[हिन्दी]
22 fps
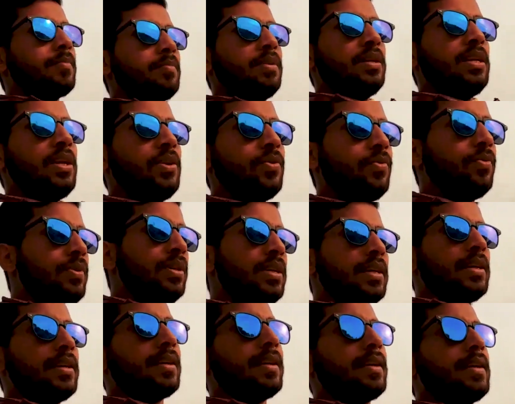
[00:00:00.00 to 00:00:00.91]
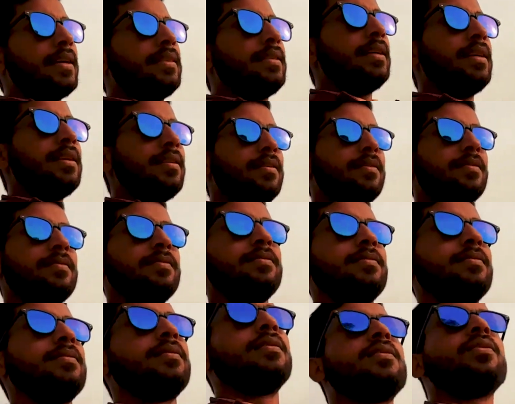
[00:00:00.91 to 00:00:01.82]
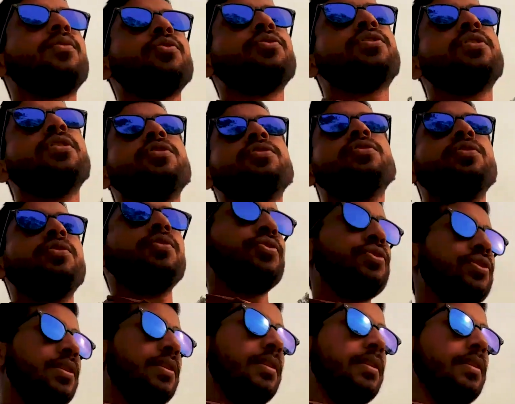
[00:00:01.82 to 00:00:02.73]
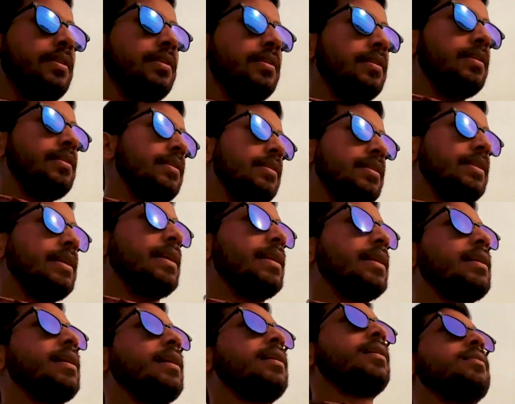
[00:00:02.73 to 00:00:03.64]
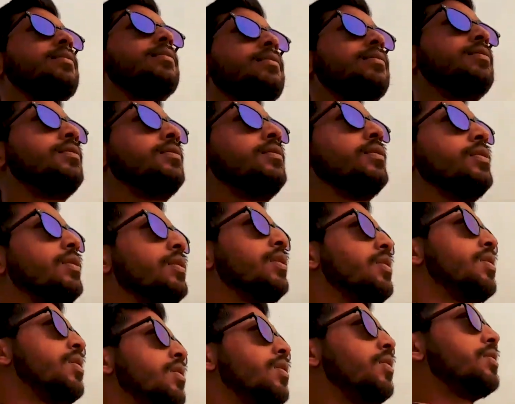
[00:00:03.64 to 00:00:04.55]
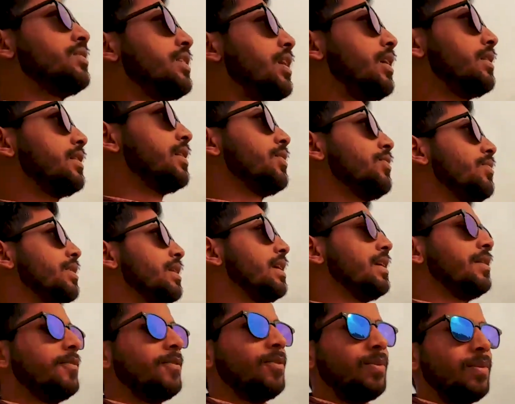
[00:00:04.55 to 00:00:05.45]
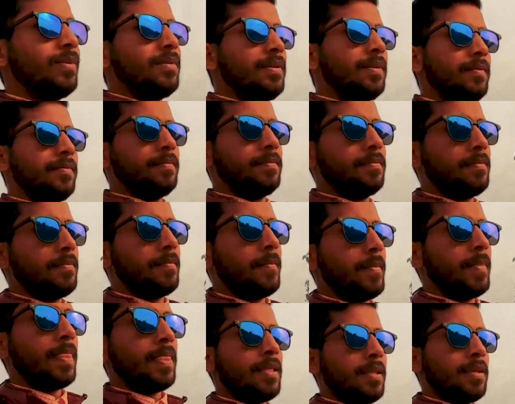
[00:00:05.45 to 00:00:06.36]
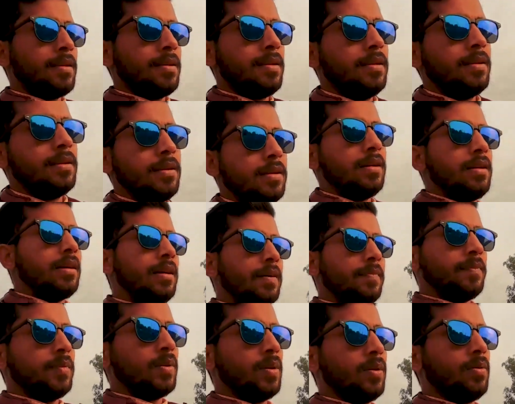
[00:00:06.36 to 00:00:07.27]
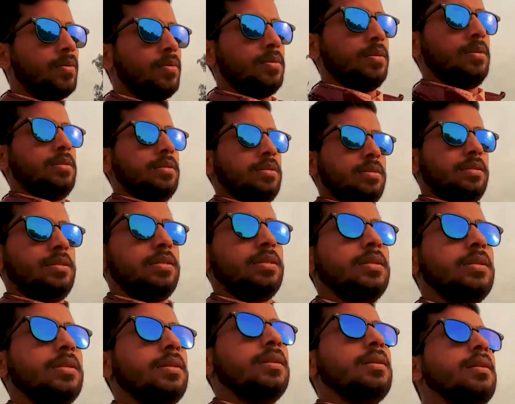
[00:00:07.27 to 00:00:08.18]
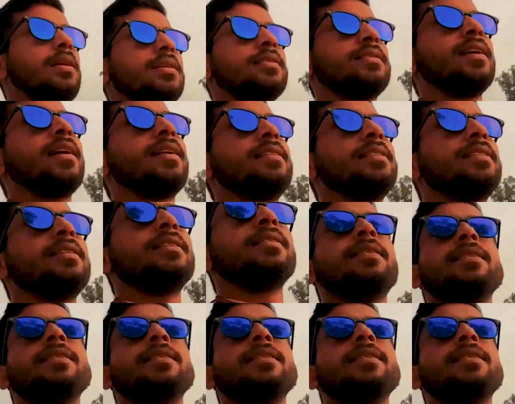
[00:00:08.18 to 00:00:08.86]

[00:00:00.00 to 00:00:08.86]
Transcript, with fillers: आप न्यू ईयर के दिन कुछ रेजोल्यूशन ले रखे हो और चाहते हो कि वो आपको अच्छा रिजल्ट